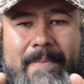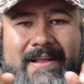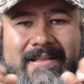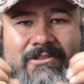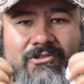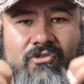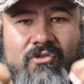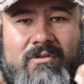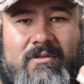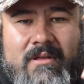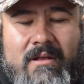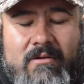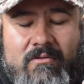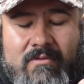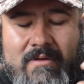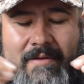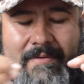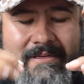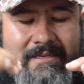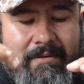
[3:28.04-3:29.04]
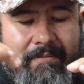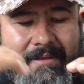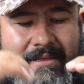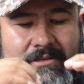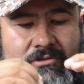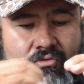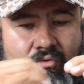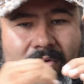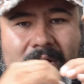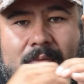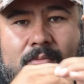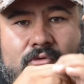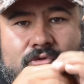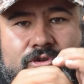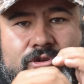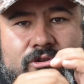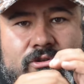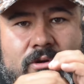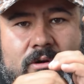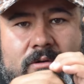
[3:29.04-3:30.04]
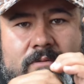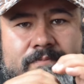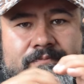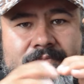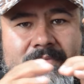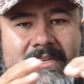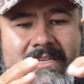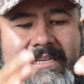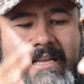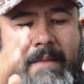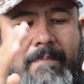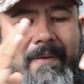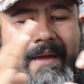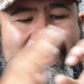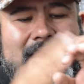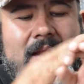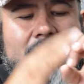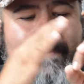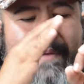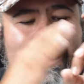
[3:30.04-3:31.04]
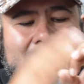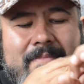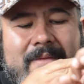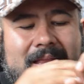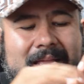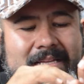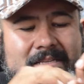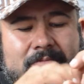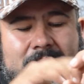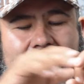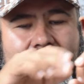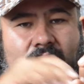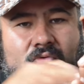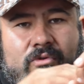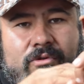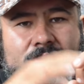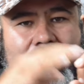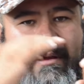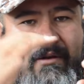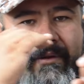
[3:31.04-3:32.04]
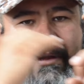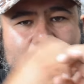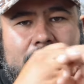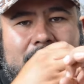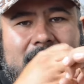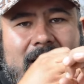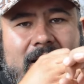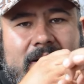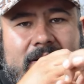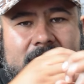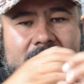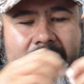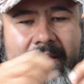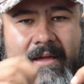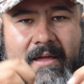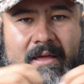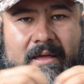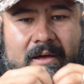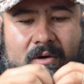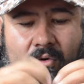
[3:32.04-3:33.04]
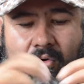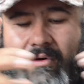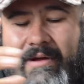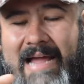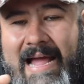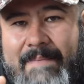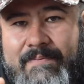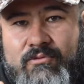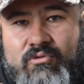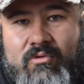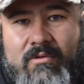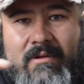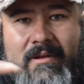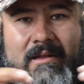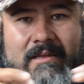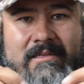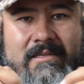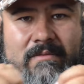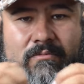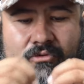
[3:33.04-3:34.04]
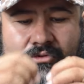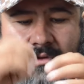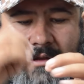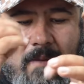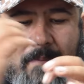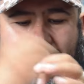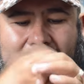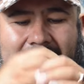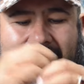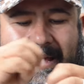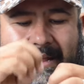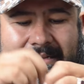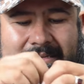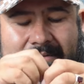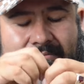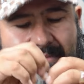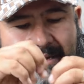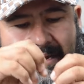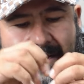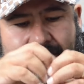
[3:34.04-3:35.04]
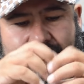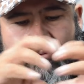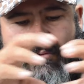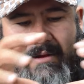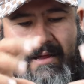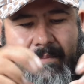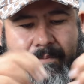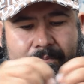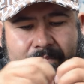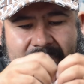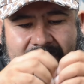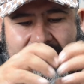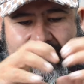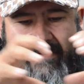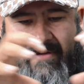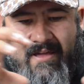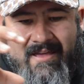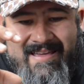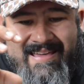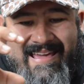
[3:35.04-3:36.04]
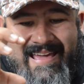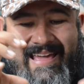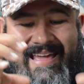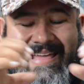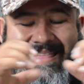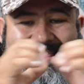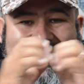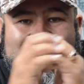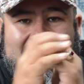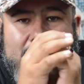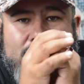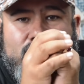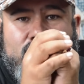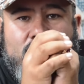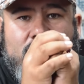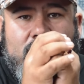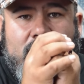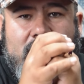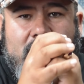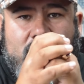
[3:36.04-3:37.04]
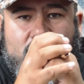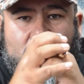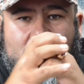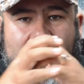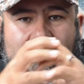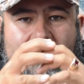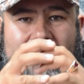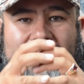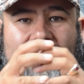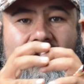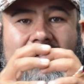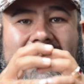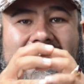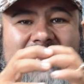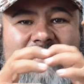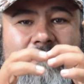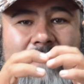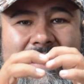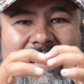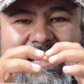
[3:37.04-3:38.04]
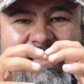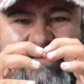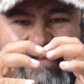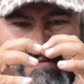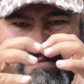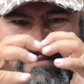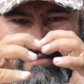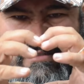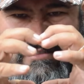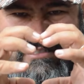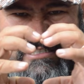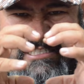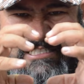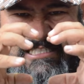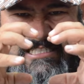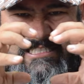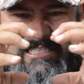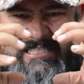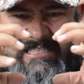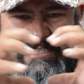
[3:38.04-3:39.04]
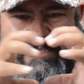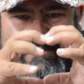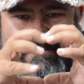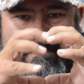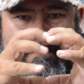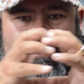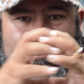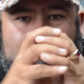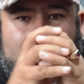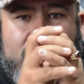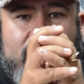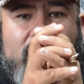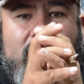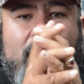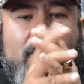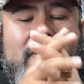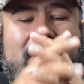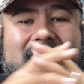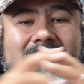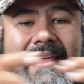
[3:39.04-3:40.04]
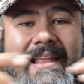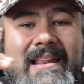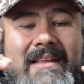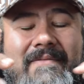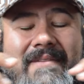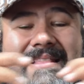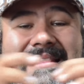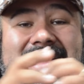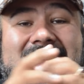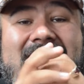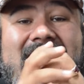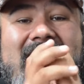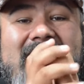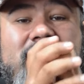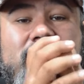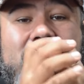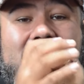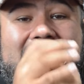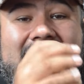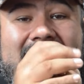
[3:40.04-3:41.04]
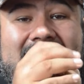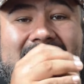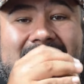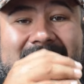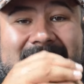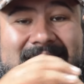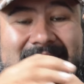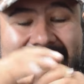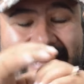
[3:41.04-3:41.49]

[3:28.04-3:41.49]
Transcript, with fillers: presión. Una vez que metes tú una munición y se le pega en el primer, que es mercurio en la orilla, o cápsula, les dices mucho, le pegan, esa una cápsula, genera un chingo de sobrepresión en las paredes como no puede reventar las paredes